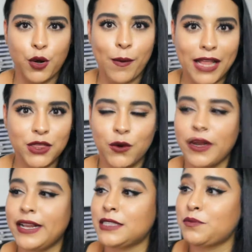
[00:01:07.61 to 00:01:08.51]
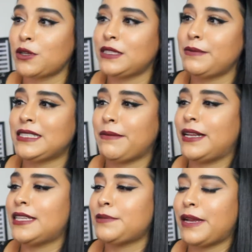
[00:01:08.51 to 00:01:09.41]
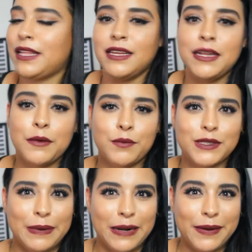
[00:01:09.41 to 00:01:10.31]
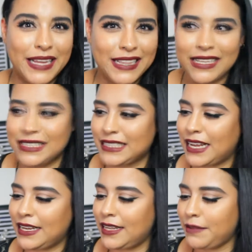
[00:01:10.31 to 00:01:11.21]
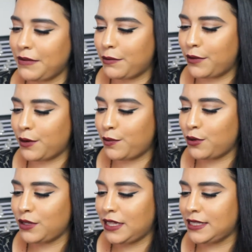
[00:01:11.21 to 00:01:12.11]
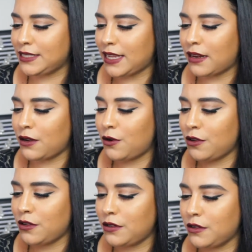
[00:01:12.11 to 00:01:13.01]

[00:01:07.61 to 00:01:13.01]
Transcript: probando en las próximas semanas para pues para ver qué tal sale, me muero por utilizarlo.